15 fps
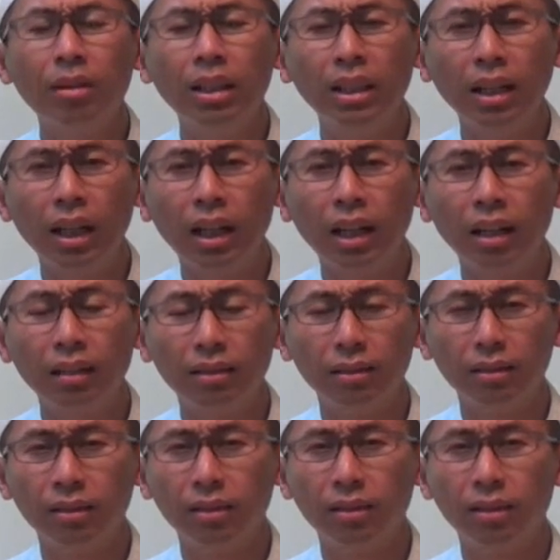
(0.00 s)
melihat
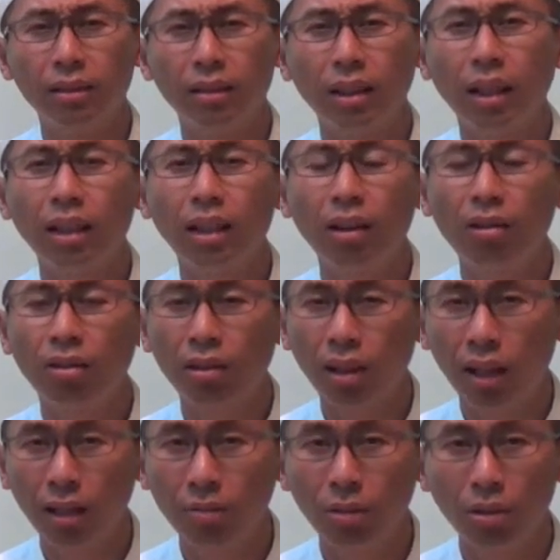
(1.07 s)
ada
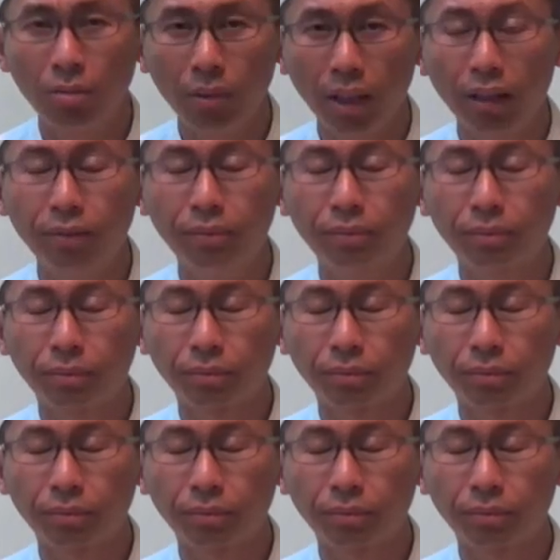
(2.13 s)
orang, mohon maaf,